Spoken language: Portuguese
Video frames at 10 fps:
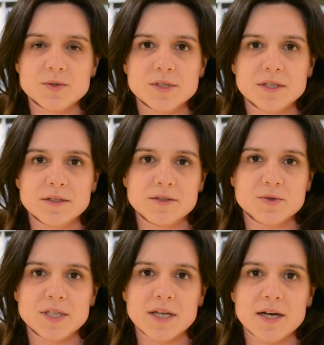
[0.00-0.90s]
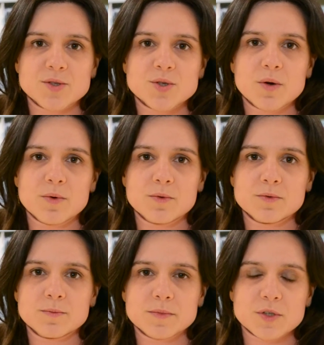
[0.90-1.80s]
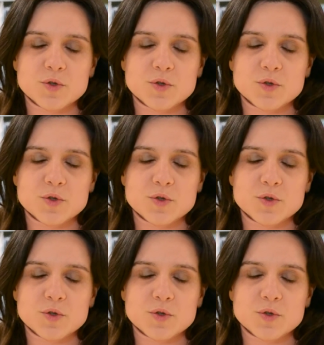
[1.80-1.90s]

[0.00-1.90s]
uni das unidades um,